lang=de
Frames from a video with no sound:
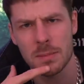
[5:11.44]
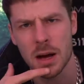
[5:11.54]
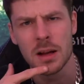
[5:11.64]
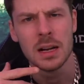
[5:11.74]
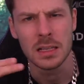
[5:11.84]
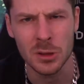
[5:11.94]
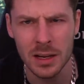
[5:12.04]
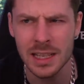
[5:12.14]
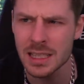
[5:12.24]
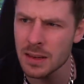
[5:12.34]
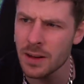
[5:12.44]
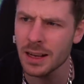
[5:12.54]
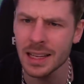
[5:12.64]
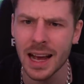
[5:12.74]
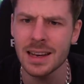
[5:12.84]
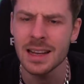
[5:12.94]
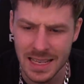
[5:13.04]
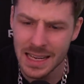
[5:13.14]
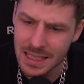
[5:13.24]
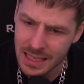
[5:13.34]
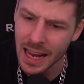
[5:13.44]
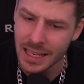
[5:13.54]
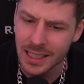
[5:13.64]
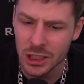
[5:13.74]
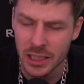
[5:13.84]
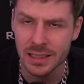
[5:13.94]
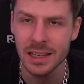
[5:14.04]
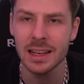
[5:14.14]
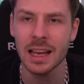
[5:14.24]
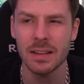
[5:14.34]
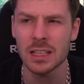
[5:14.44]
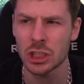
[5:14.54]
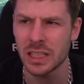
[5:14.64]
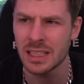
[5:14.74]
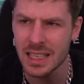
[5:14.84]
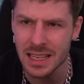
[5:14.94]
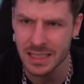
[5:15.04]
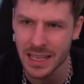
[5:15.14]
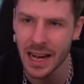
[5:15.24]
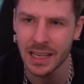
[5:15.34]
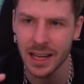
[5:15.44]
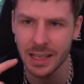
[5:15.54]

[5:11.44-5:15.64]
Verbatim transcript: warte mal, soll ich jetzt hier wirklich ein, hier ist der Eingangsschild hinhängen, wenn da steht, hier ist kein